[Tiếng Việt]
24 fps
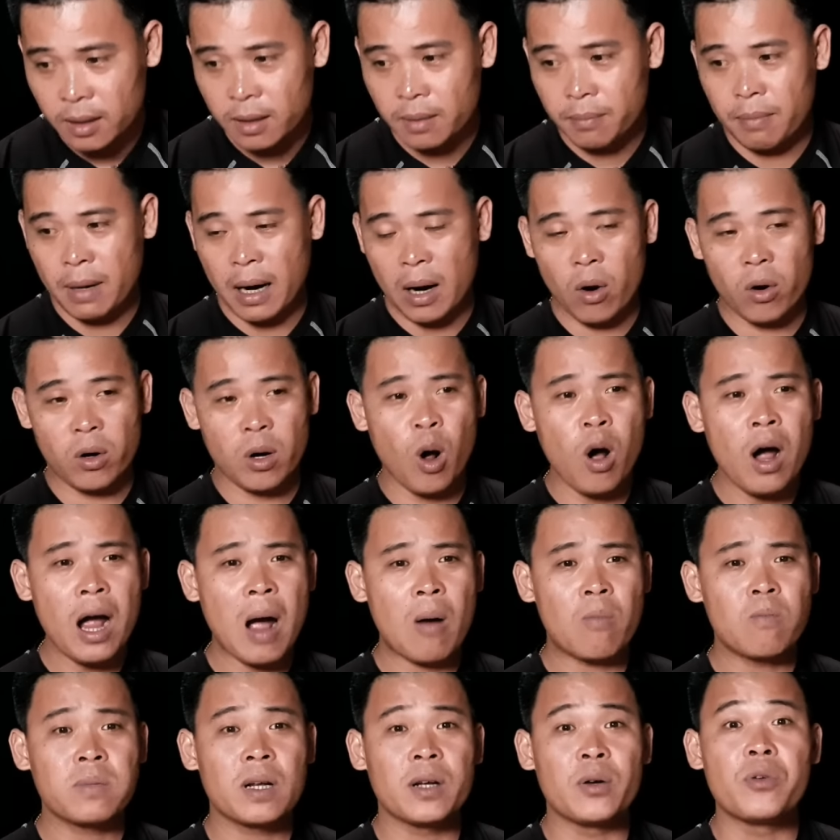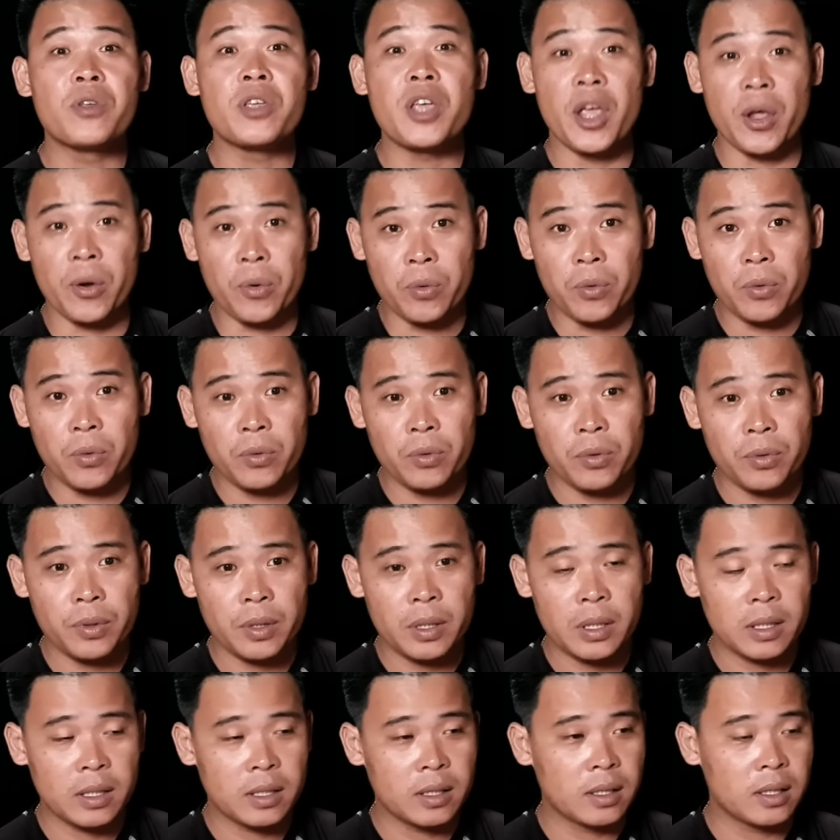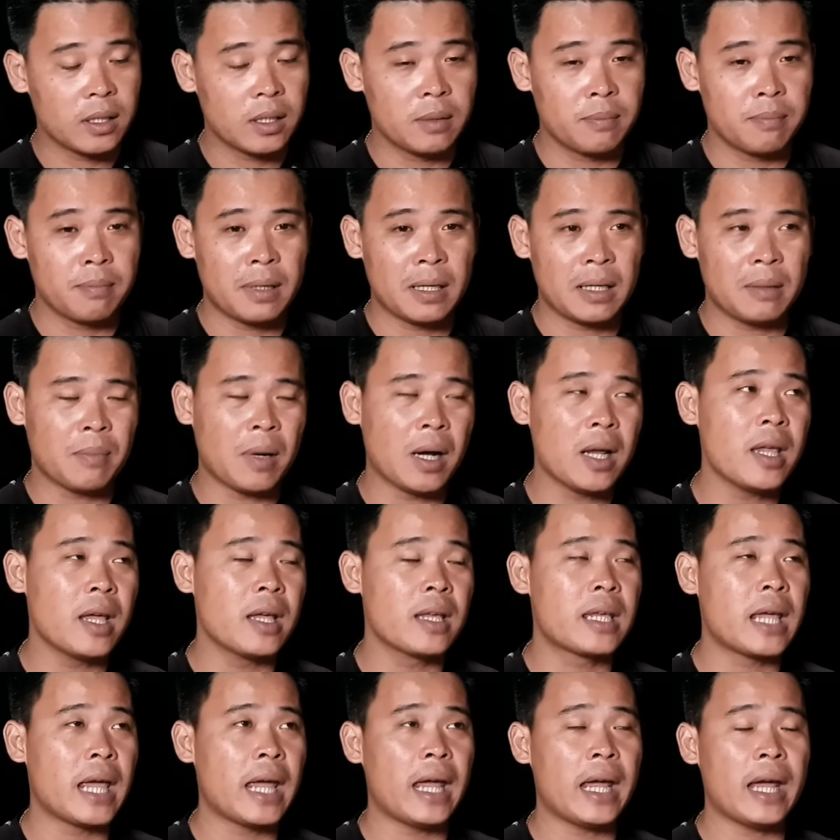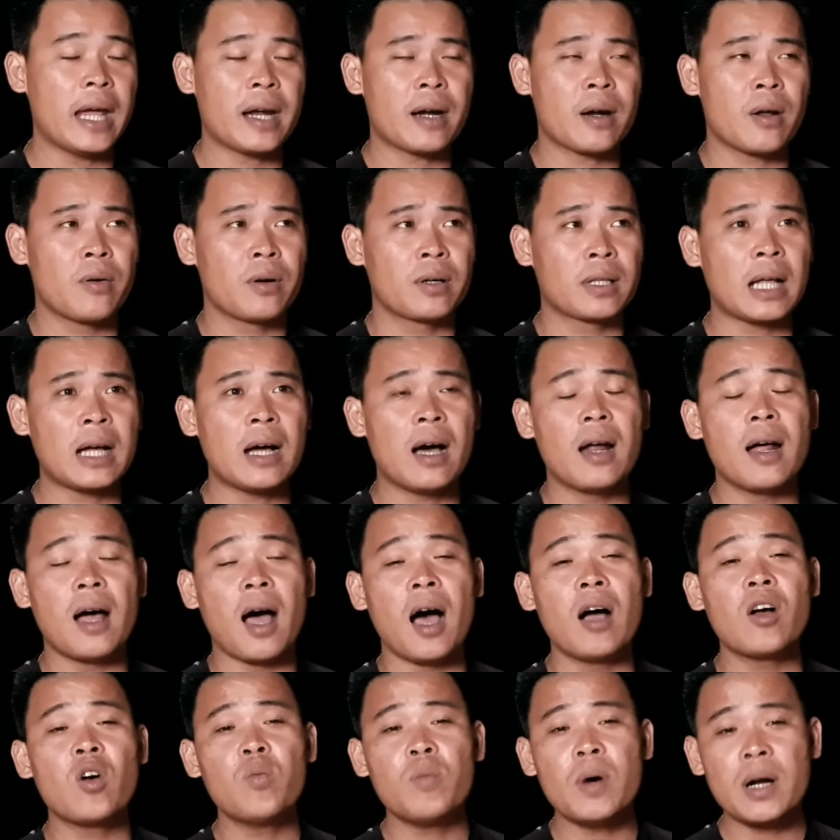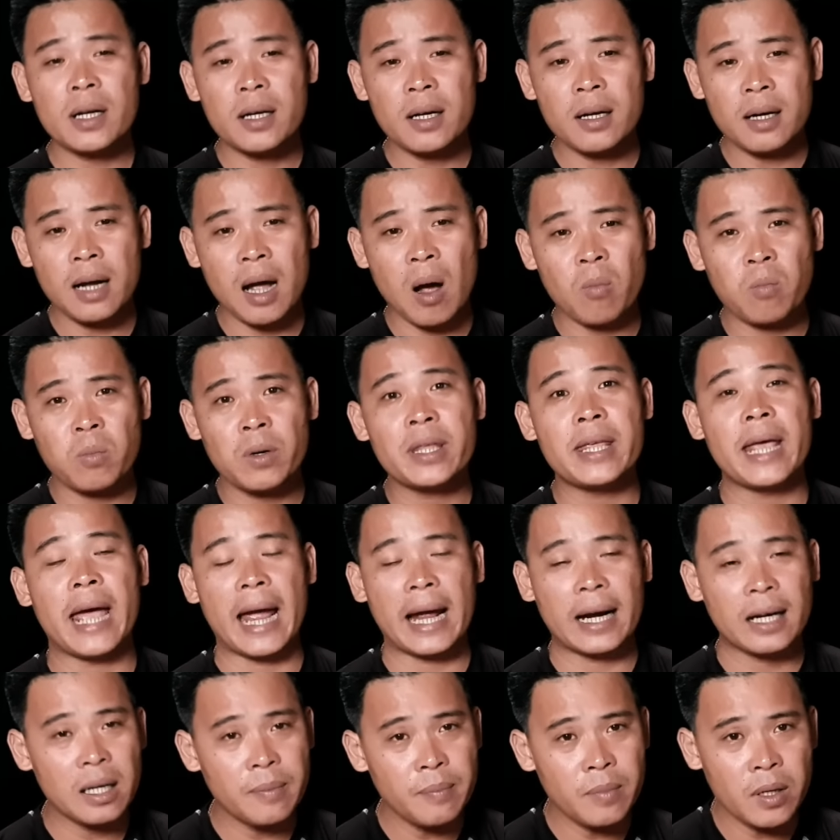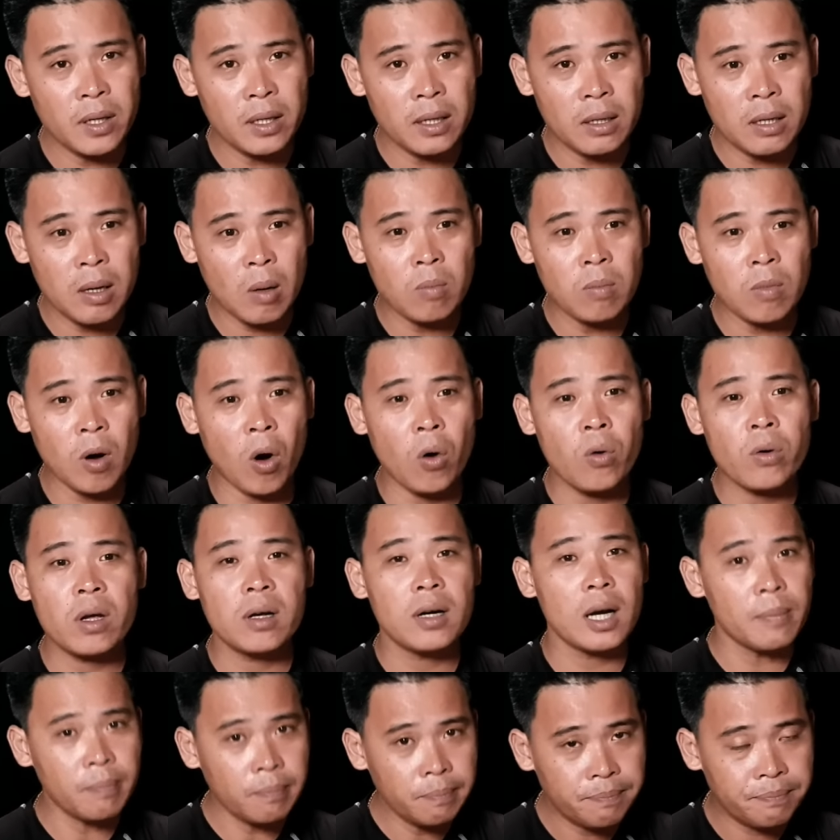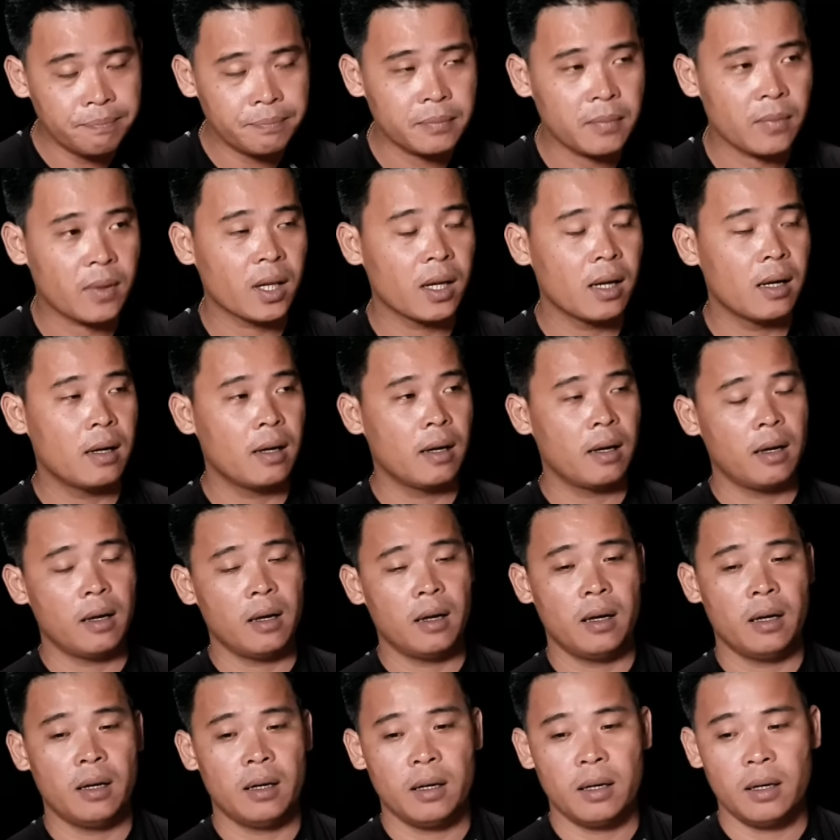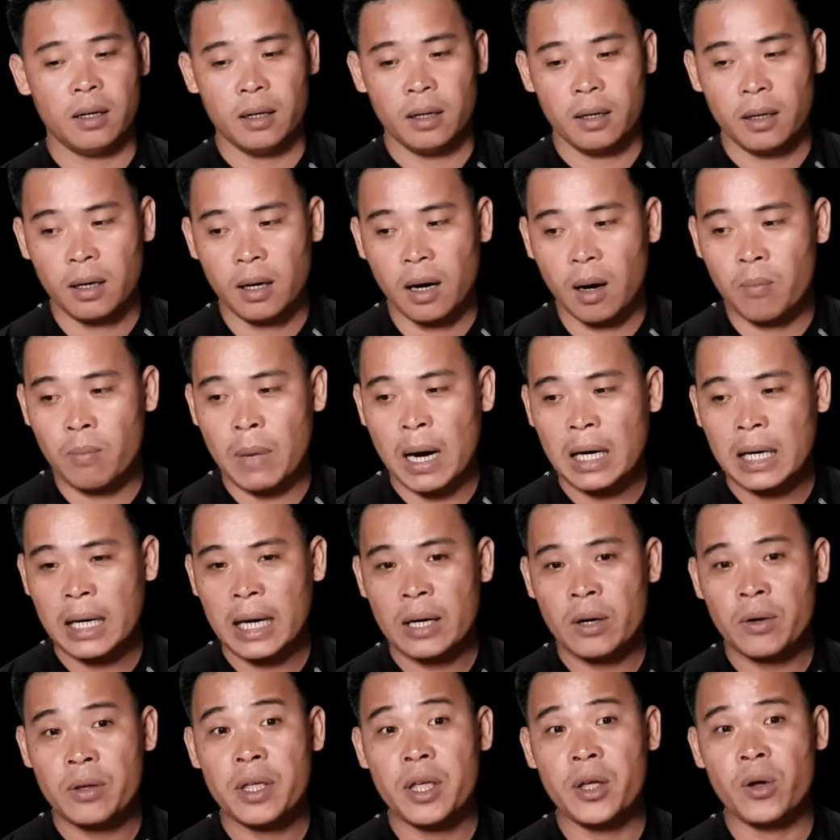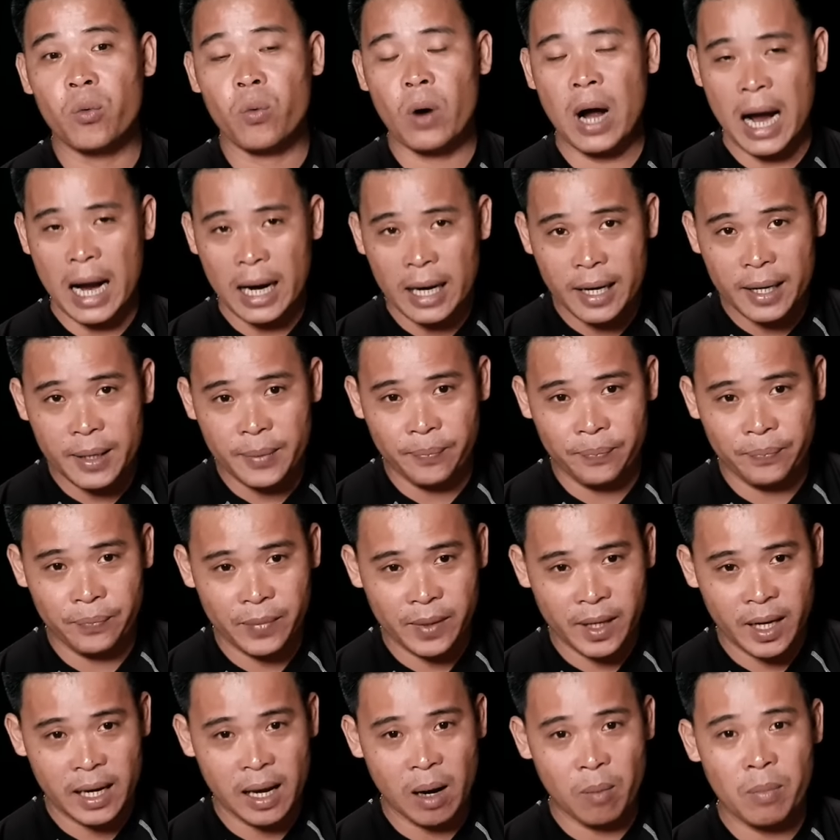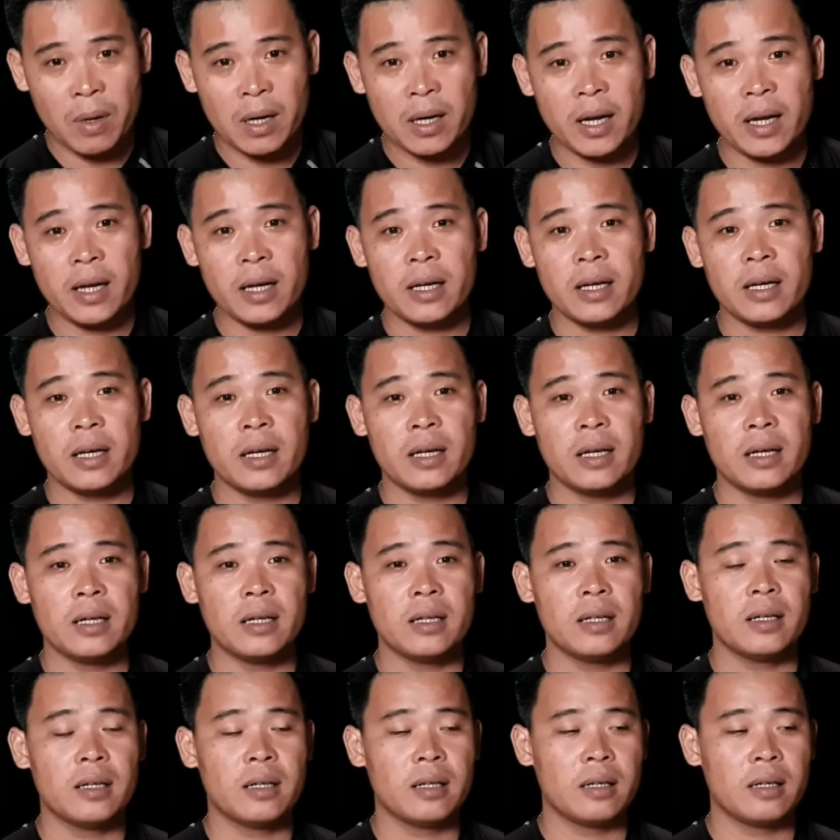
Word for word: mà hồi đó ong thì nó nhiều mình bởi vì che rồi người ta ở, ờ, ở cũng ít nó ong nó dạng lắm nó, nó đóng mổ dữ lắm ông bắt cái nó nhiều quá đi thì ông mới đi